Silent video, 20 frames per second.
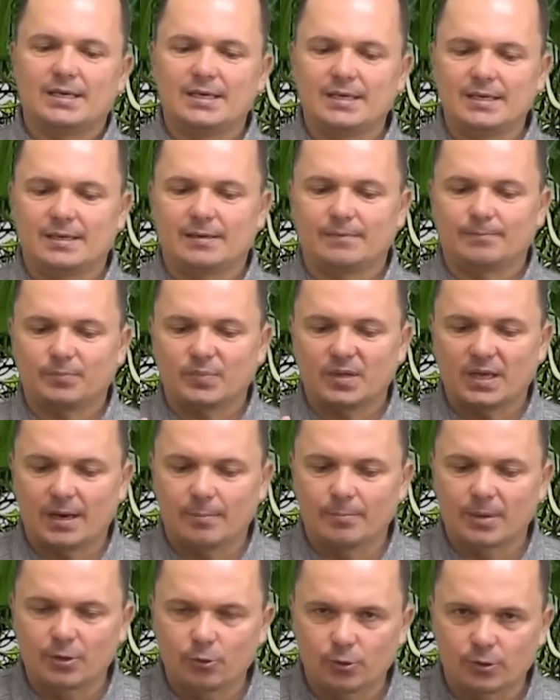и
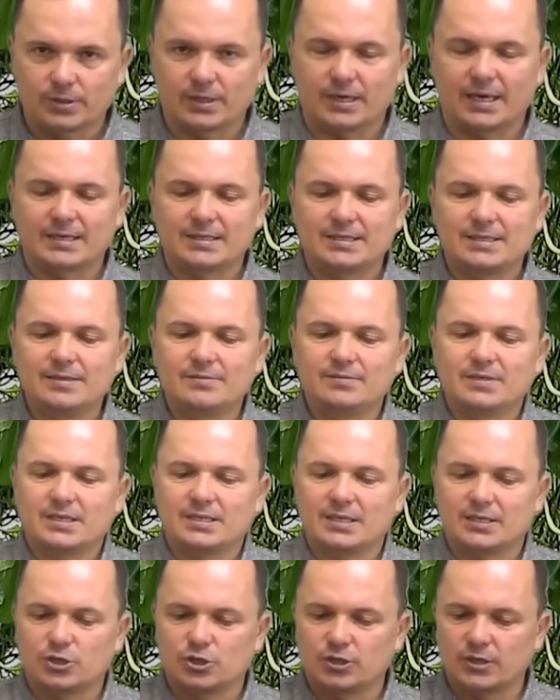наоборот активнее
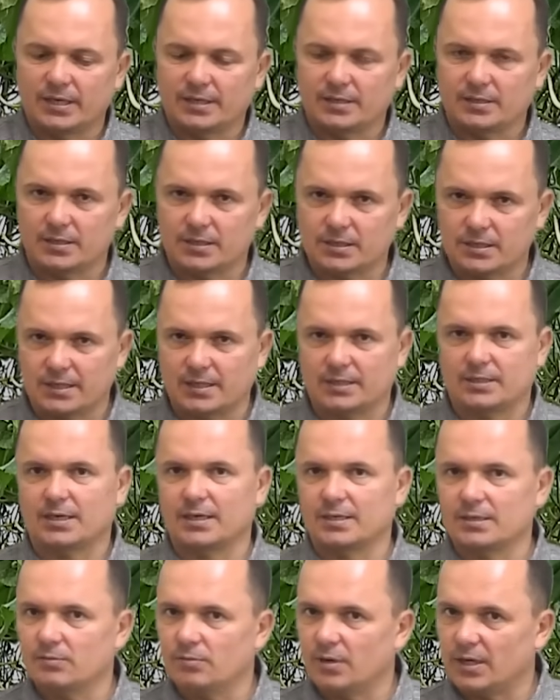начинает нарастать
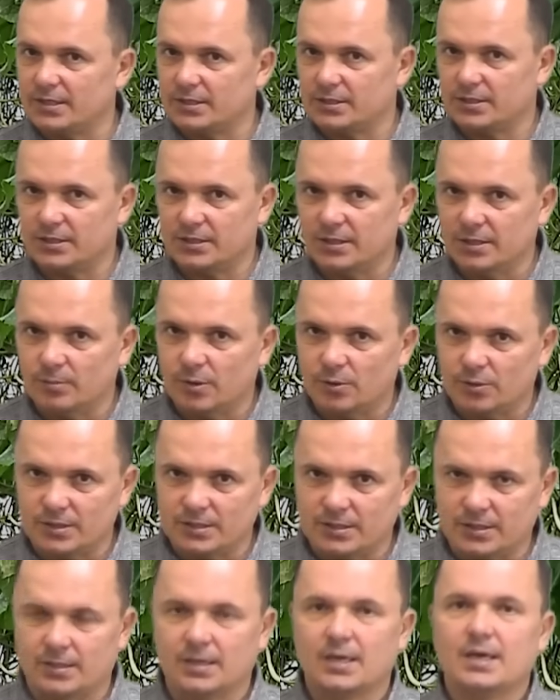корневая система у
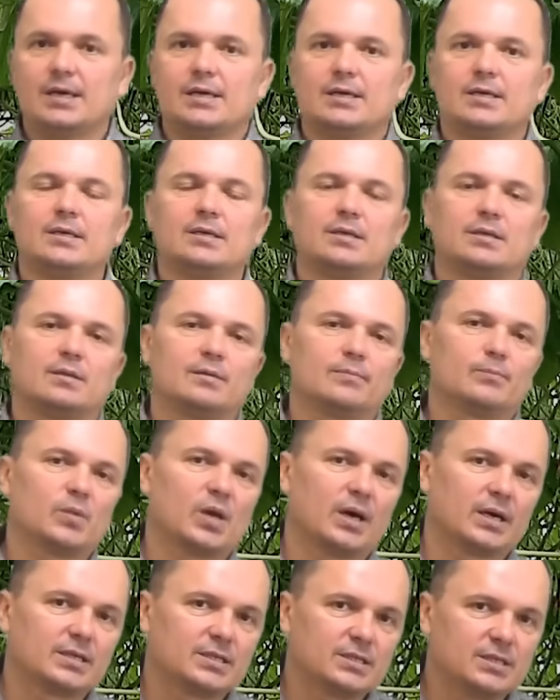растений и
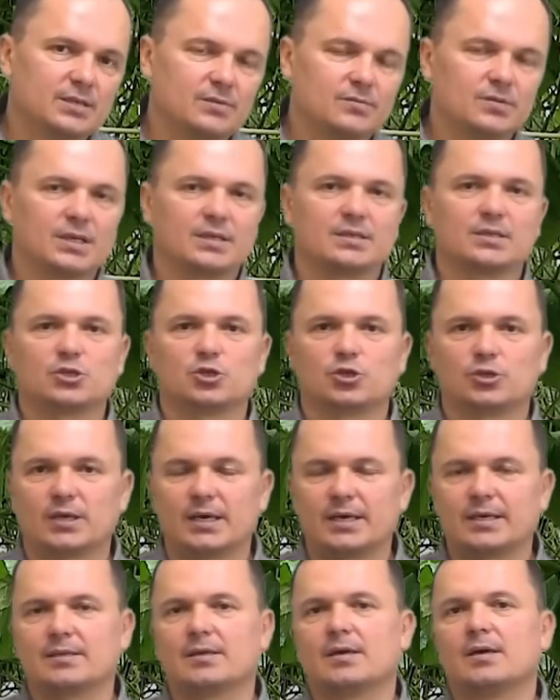активнее
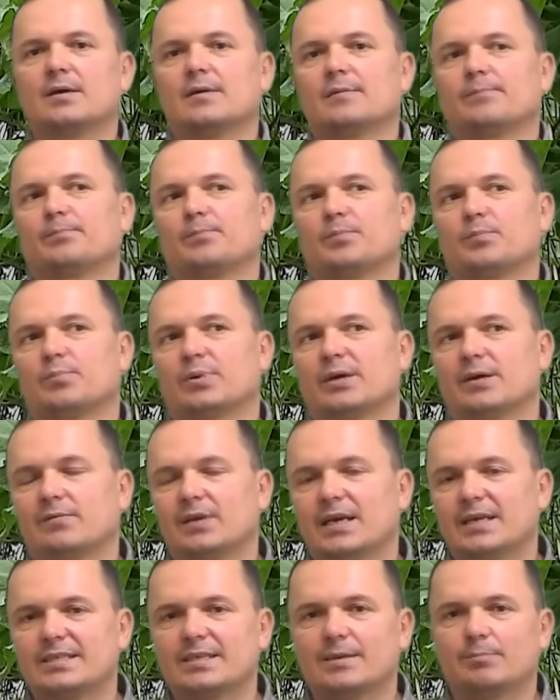начинает
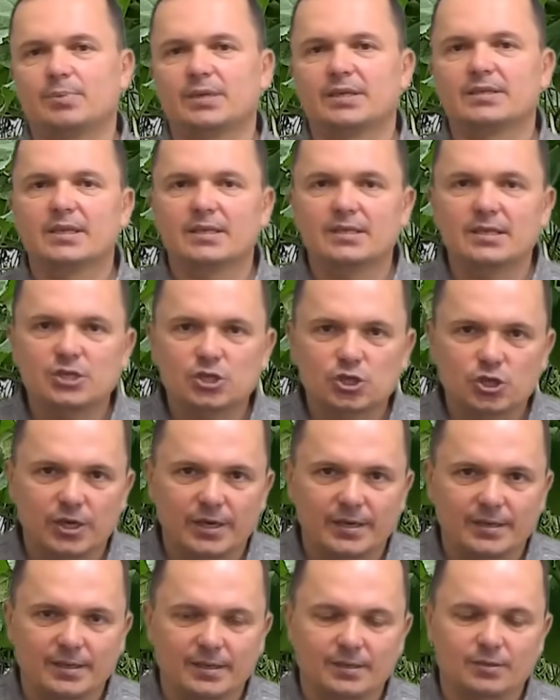проявляться
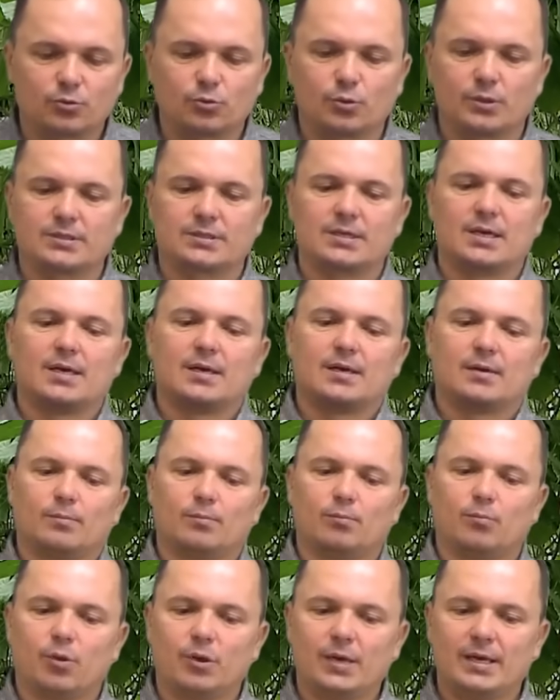плодоношение, то есть
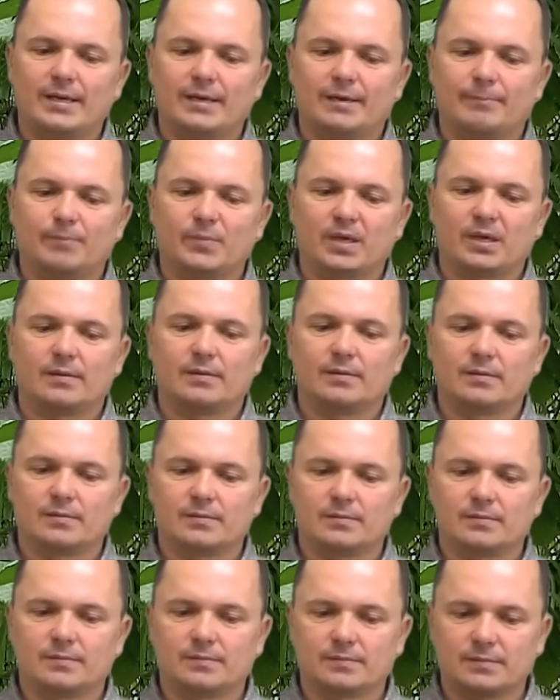более э,
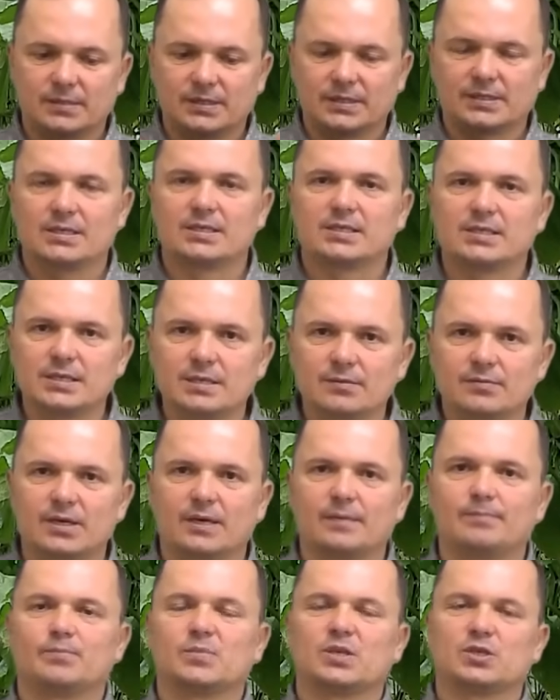
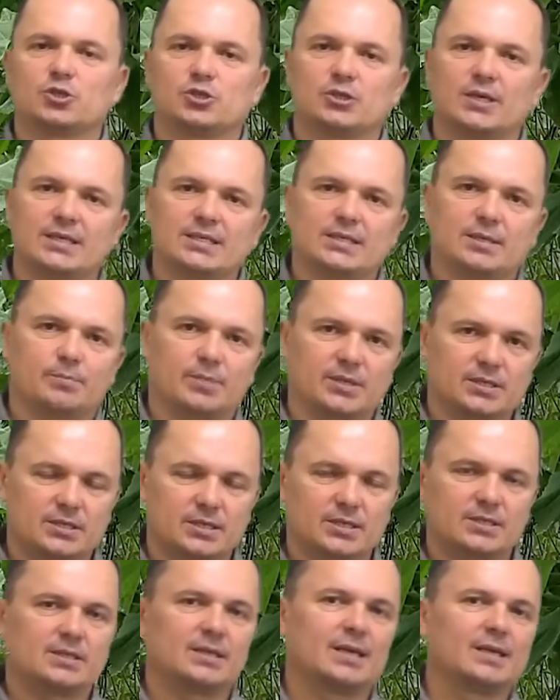интенсивно начинается
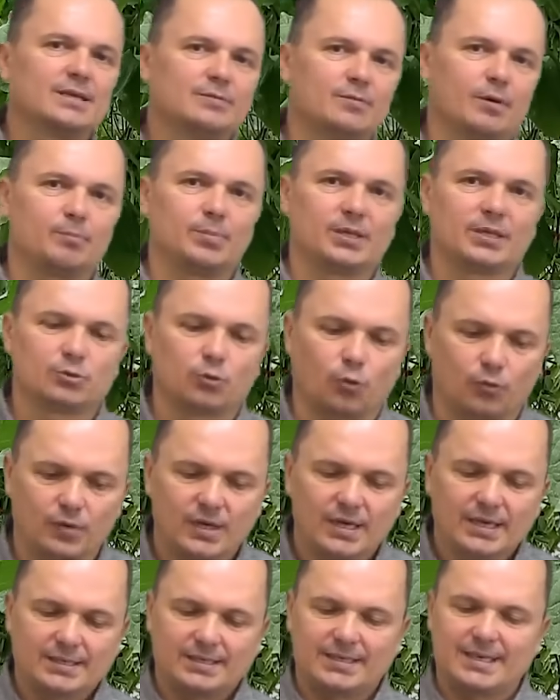процесс налива плодов.
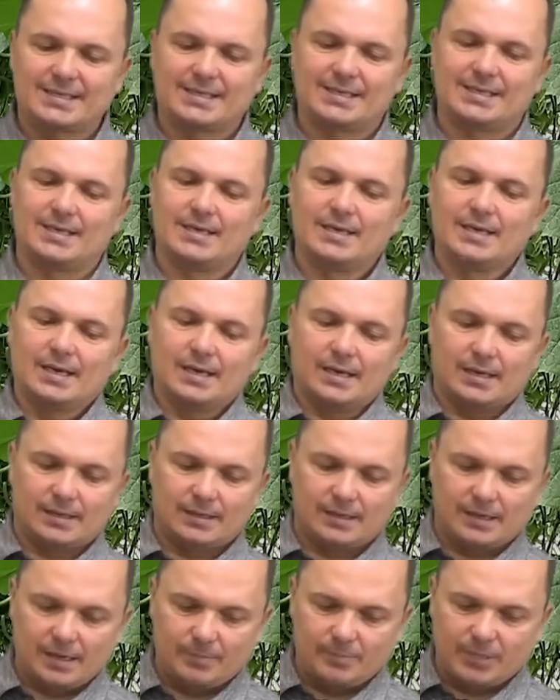Если, э,
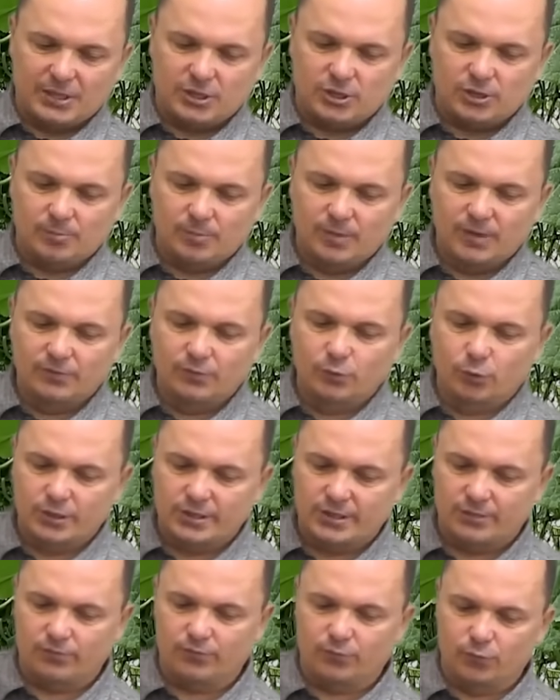опять же, мы
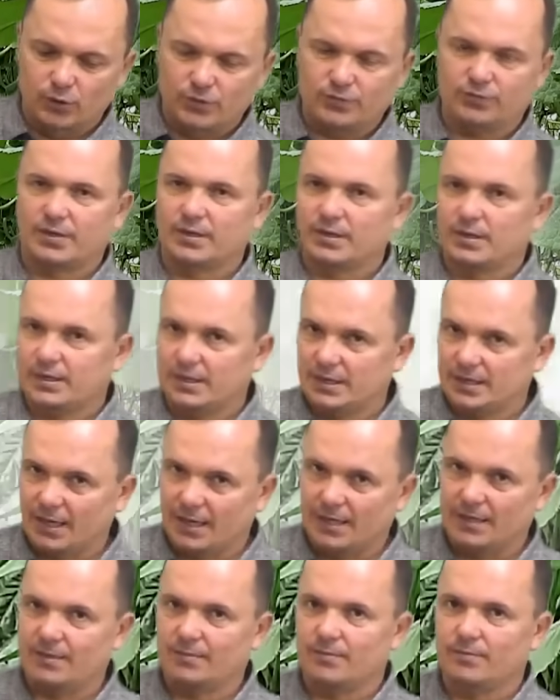вносим фосфор и
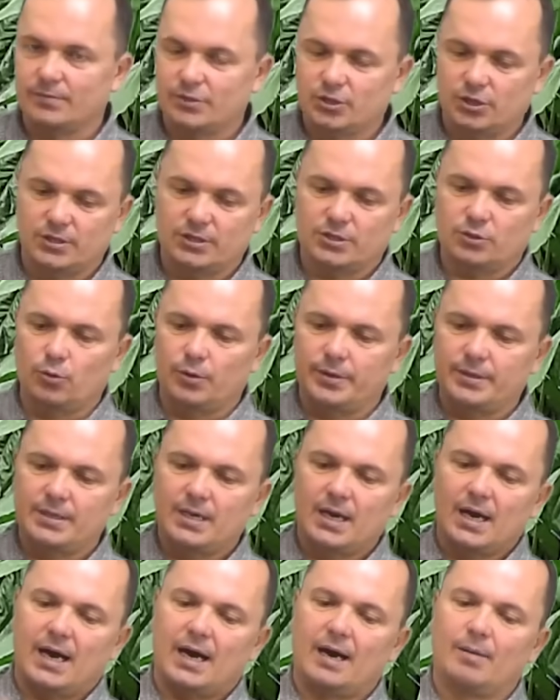калий через корень,
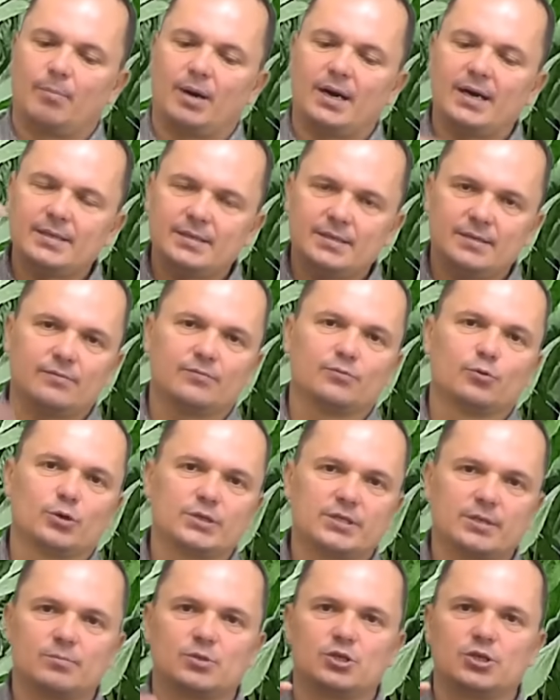а магний
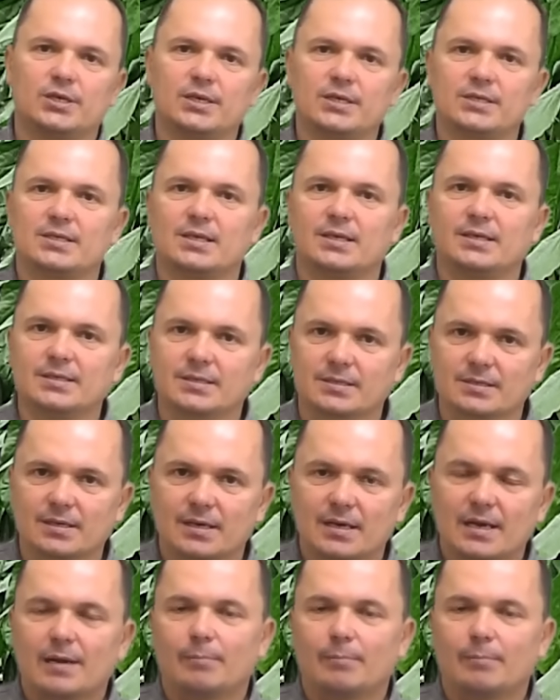вносим через лист.